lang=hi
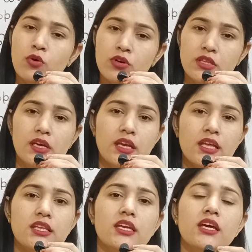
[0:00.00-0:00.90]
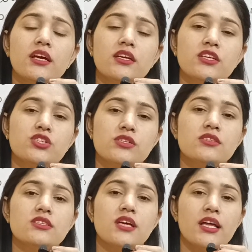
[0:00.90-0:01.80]
और धीरे धीरे
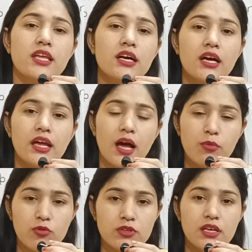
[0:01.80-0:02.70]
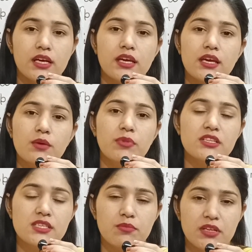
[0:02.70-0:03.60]
कंडीशंस ज़्यादा ख़राब होने लगेंगी बद
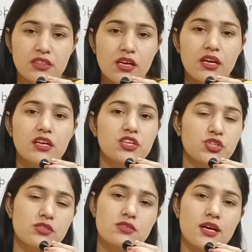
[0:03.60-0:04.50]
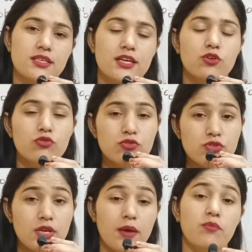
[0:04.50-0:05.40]
से बदतर कंडीशंस आ जाएंगी और
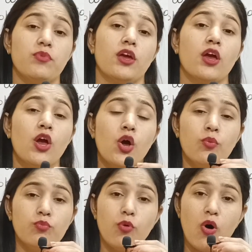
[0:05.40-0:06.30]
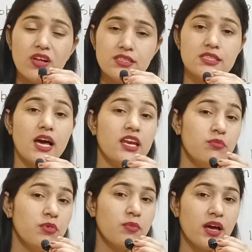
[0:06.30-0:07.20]
उस टाइम पे बहुत सारी
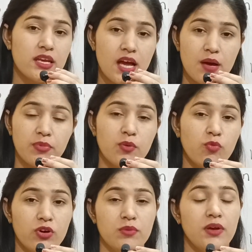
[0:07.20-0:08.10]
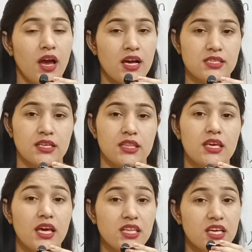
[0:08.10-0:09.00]
बीमारियां आपकी बॉडी में आ सकती
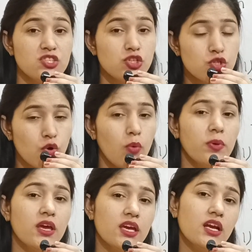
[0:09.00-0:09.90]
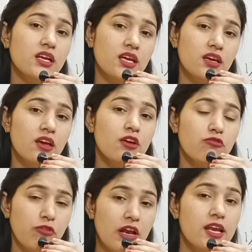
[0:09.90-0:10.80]
हैं यानी कि जिसको भी किडनी
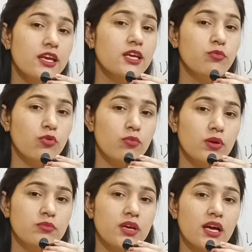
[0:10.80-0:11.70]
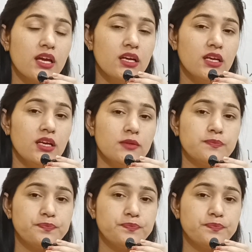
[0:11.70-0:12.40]
फेलियर की प्रॉब्लम या किडनी